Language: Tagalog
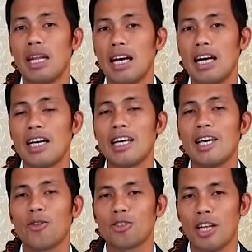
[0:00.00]
sa
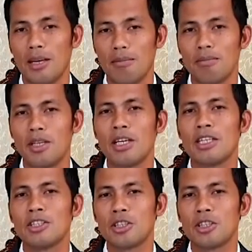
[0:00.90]
balaang Jerusalem,